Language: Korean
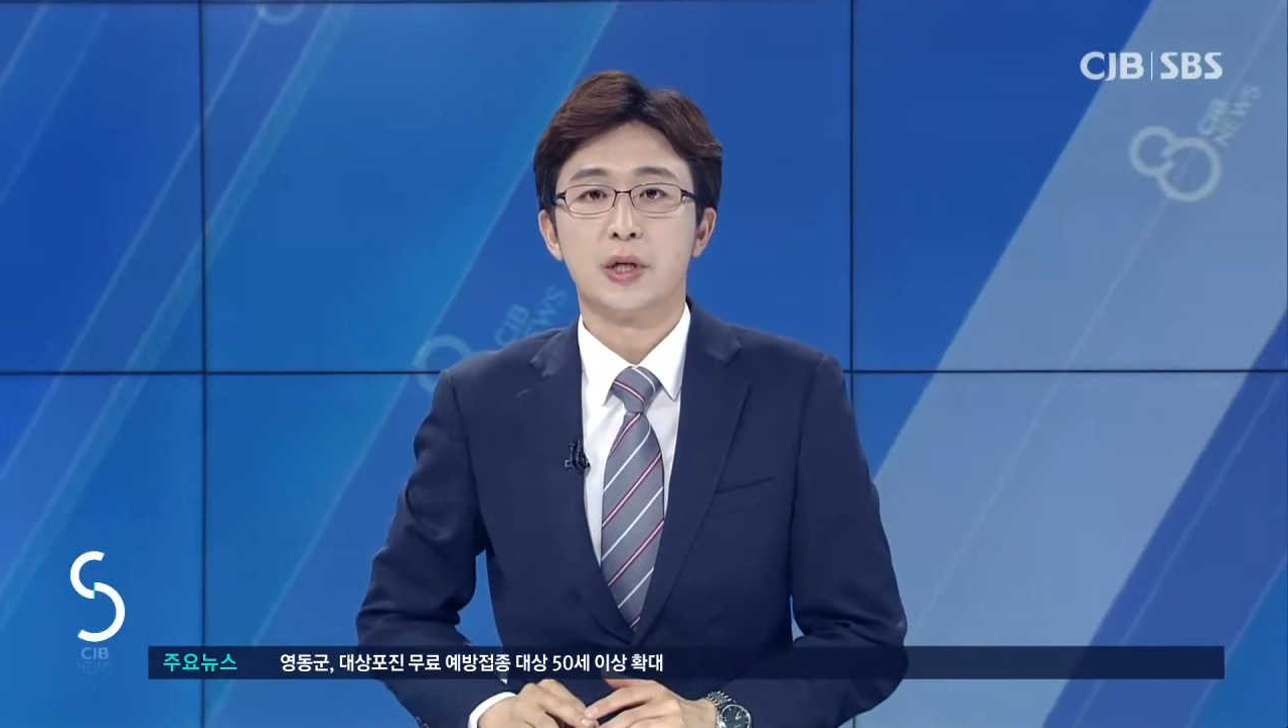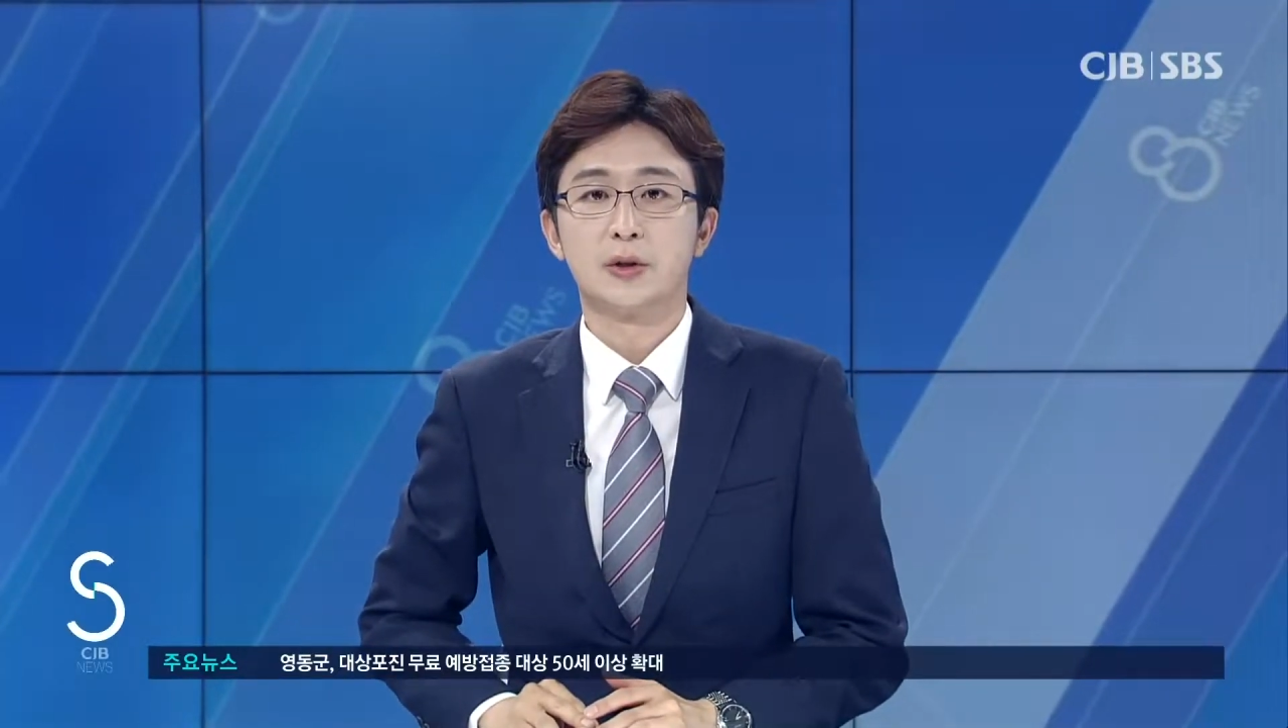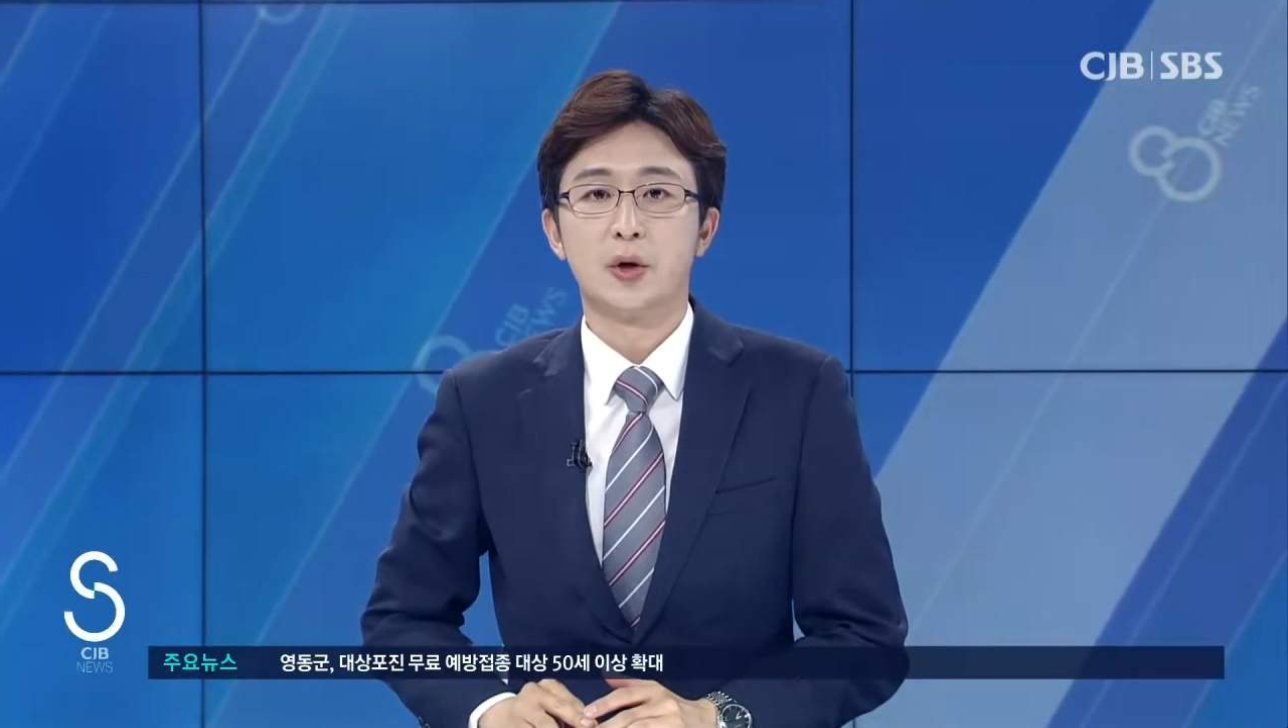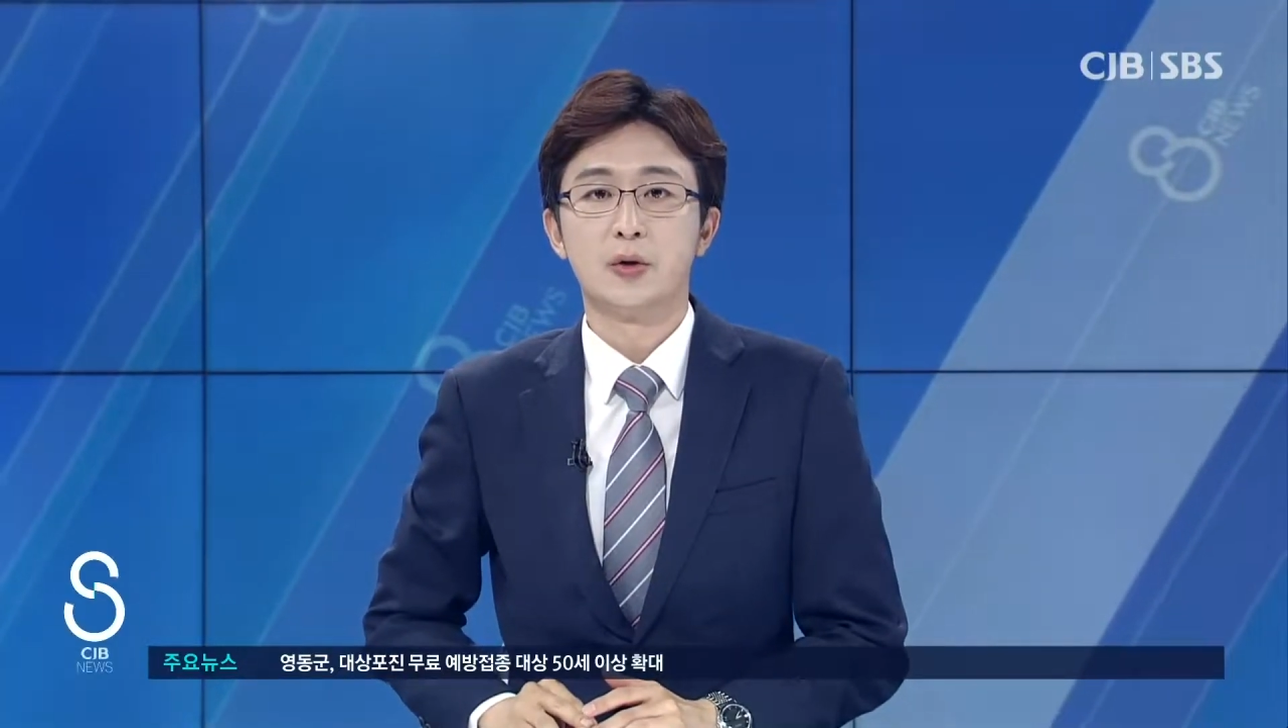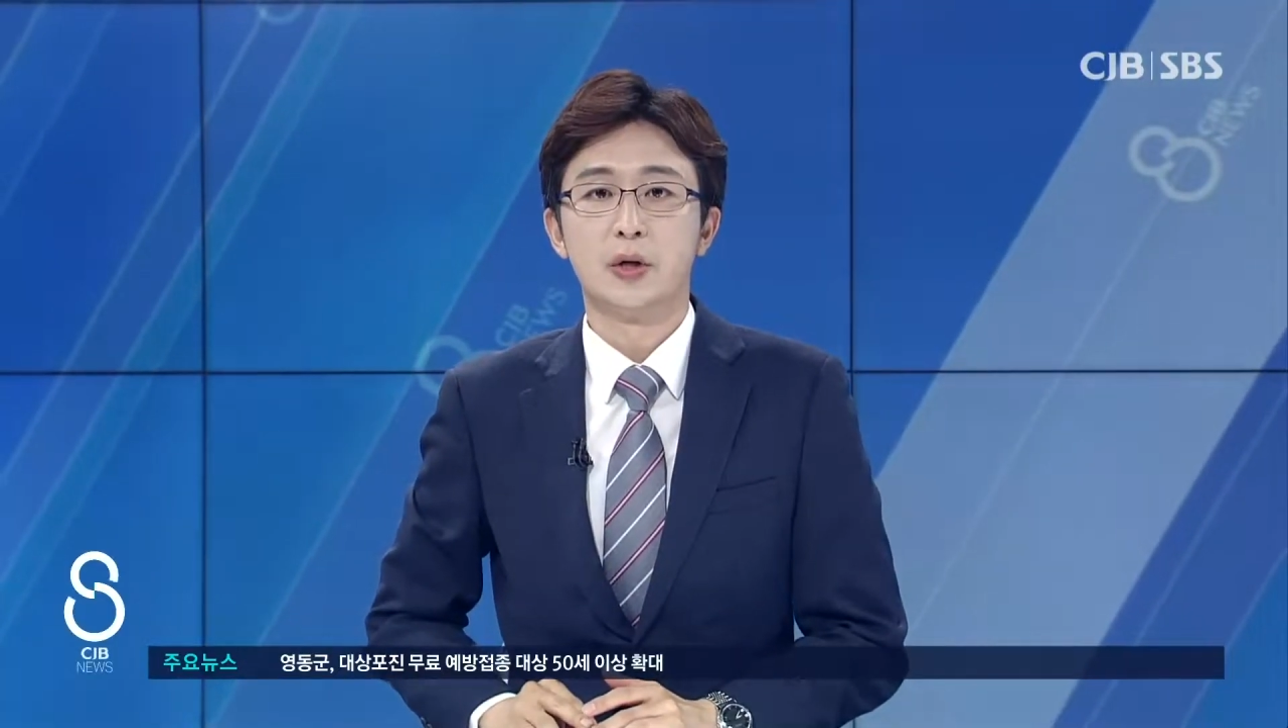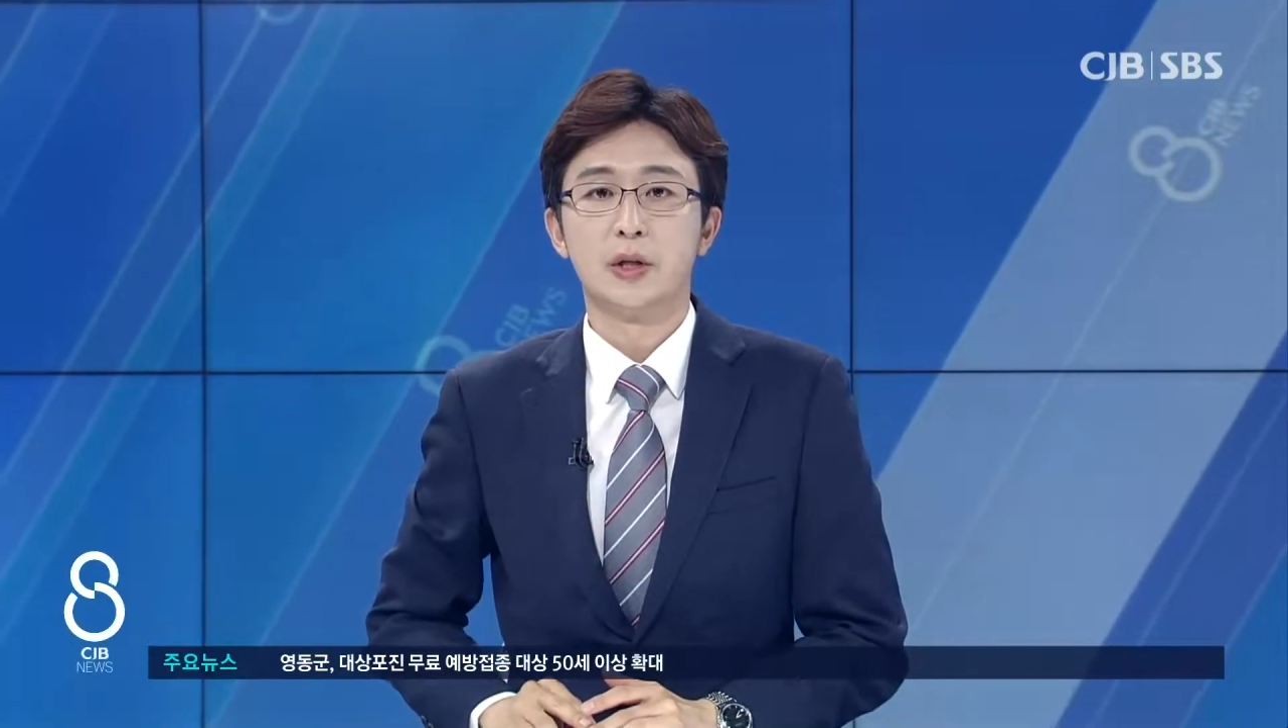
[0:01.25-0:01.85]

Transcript: 선거에